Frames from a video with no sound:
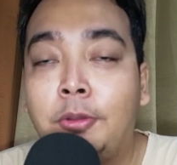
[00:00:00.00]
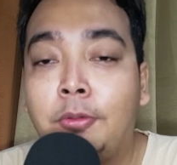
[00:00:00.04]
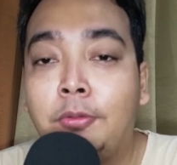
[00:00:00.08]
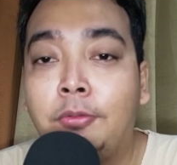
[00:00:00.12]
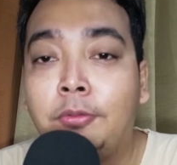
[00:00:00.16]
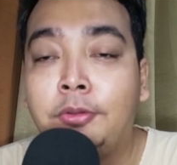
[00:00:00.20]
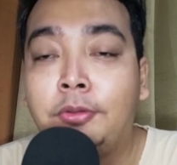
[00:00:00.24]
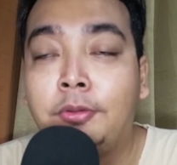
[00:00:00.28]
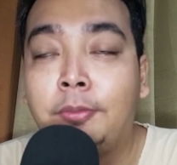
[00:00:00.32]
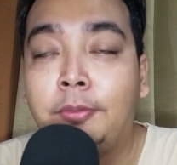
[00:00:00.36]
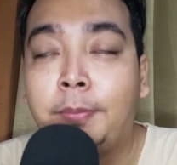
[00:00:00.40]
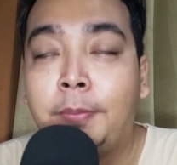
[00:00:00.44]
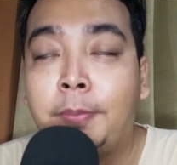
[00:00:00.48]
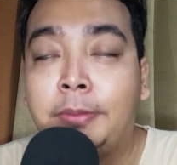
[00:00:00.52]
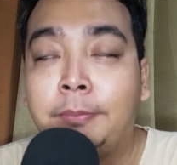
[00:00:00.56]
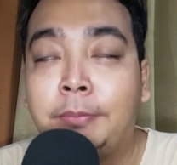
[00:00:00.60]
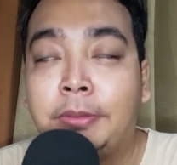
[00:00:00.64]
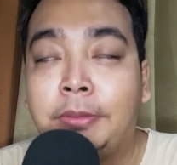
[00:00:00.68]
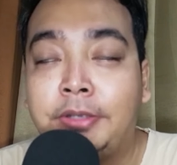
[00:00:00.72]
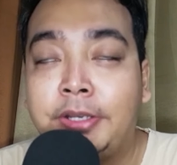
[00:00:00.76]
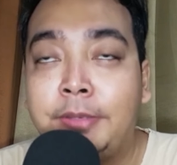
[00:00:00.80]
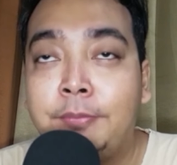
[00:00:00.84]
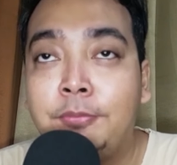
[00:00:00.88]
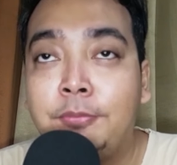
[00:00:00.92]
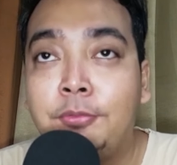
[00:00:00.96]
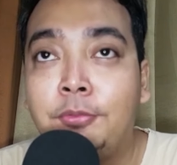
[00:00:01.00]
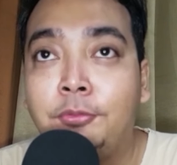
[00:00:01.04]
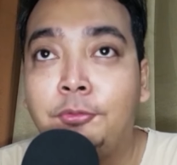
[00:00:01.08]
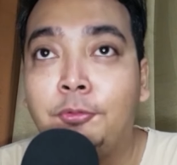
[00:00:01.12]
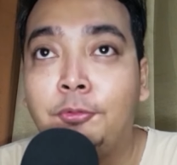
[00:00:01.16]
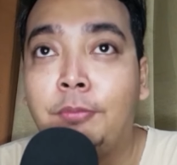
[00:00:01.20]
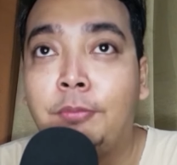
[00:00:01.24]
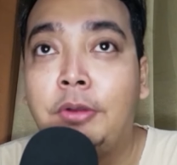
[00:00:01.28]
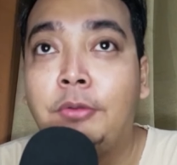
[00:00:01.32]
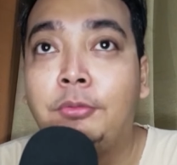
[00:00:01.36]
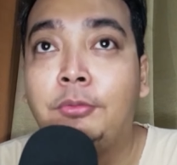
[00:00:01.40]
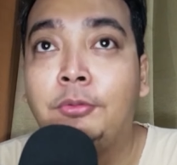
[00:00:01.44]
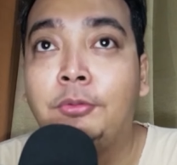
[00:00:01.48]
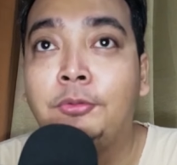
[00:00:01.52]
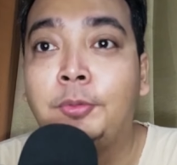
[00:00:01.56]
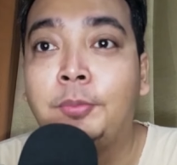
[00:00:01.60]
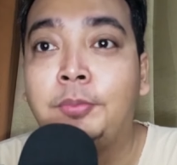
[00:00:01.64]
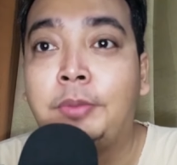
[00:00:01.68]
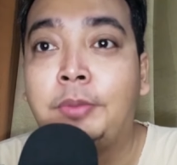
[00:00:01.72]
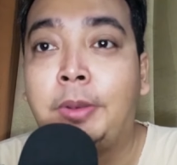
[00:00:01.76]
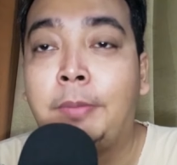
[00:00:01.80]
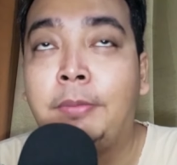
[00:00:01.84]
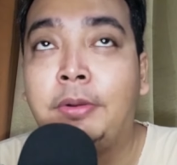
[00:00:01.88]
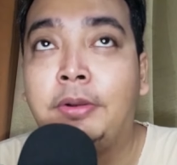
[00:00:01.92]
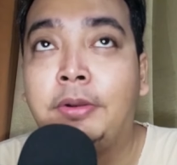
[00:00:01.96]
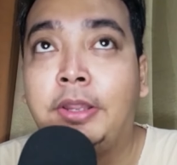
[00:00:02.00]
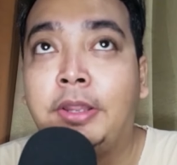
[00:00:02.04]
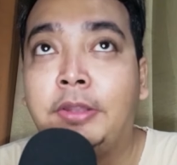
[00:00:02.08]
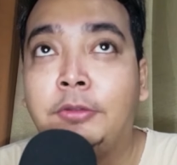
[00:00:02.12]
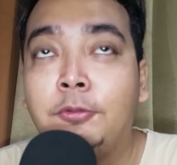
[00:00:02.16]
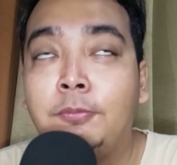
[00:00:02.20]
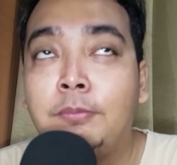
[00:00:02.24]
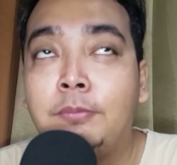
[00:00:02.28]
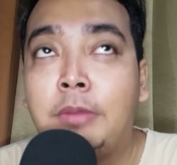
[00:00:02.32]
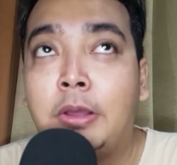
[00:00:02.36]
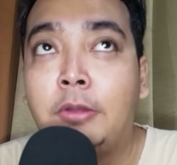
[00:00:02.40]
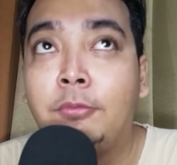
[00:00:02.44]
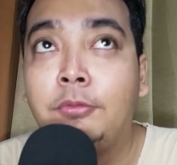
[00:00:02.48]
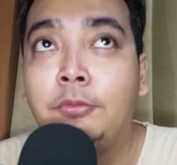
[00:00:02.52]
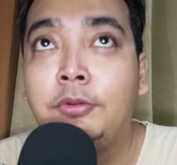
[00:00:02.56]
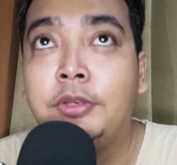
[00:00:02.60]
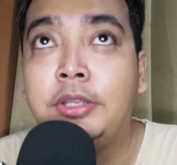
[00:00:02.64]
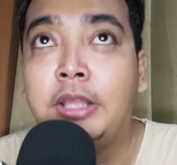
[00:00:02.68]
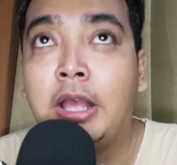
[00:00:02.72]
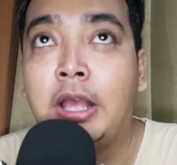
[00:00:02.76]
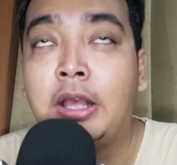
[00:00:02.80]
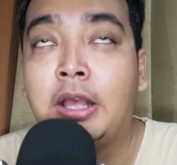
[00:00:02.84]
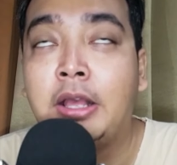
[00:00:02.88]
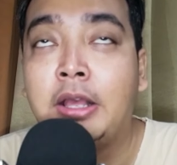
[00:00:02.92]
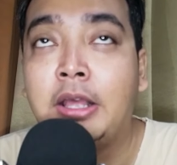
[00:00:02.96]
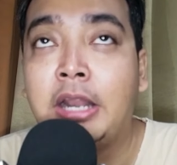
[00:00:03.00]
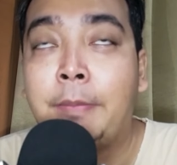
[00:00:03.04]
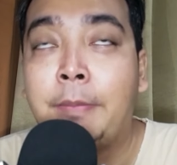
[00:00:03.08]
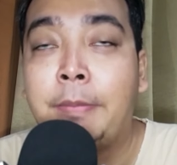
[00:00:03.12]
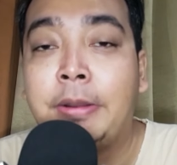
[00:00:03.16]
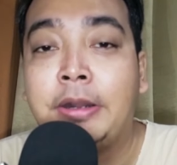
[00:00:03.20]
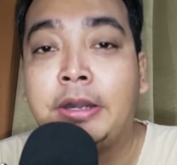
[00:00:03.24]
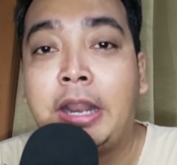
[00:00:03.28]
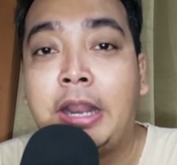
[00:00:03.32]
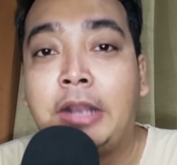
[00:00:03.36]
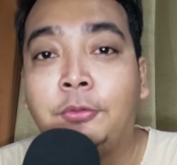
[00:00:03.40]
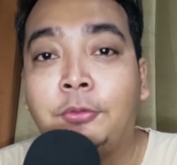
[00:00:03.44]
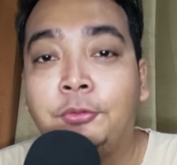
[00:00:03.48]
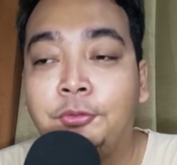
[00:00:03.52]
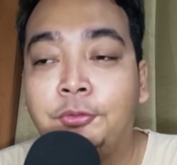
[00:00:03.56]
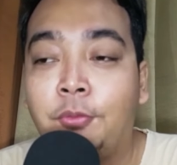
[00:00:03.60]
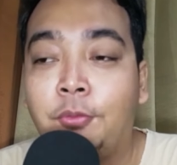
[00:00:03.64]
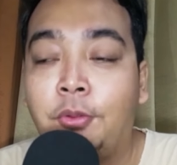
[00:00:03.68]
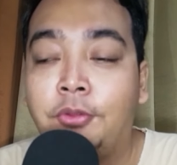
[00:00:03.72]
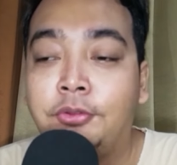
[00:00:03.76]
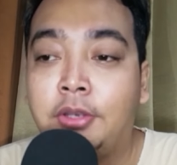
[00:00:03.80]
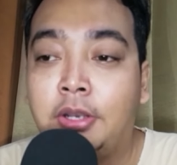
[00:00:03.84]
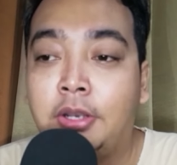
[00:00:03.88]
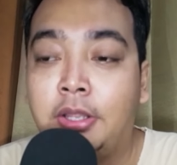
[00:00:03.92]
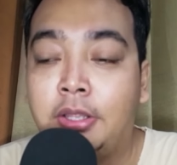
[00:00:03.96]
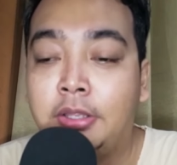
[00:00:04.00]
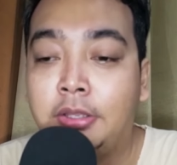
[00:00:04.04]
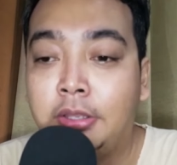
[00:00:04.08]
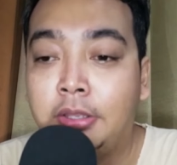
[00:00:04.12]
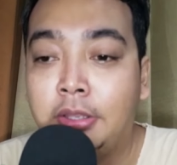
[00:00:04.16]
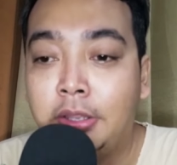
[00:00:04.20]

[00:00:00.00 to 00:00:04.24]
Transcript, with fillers: dengan 4000 cuman untuk subscribernya itu baru di angka 800 kalau nggak salah